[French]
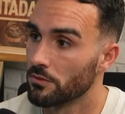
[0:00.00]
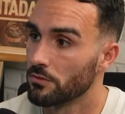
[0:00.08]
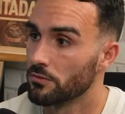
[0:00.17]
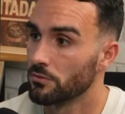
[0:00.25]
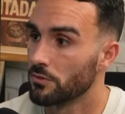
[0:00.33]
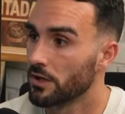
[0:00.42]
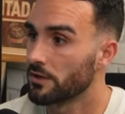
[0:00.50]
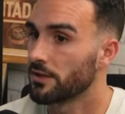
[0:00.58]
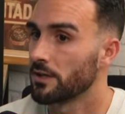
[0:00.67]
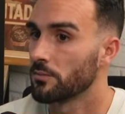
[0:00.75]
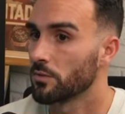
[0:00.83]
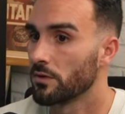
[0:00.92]
du coup,
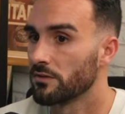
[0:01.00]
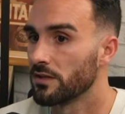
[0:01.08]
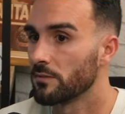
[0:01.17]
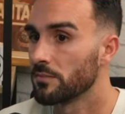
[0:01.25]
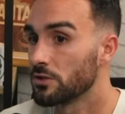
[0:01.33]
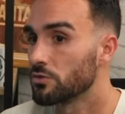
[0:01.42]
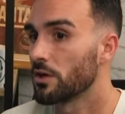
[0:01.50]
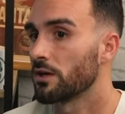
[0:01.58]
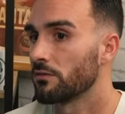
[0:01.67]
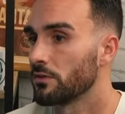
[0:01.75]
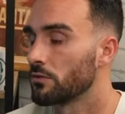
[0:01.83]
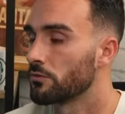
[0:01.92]
quatrième, troisième, et je suis
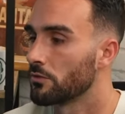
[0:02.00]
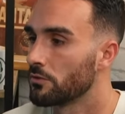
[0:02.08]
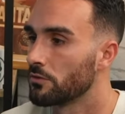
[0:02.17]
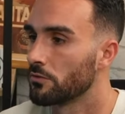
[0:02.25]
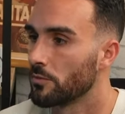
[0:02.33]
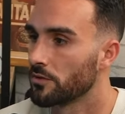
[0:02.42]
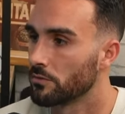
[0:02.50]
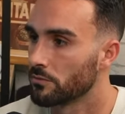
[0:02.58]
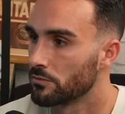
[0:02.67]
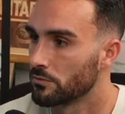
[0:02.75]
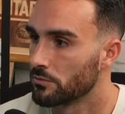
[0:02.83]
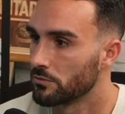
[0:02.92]
arrivé au centre de formation,
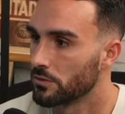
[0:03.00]
du coup,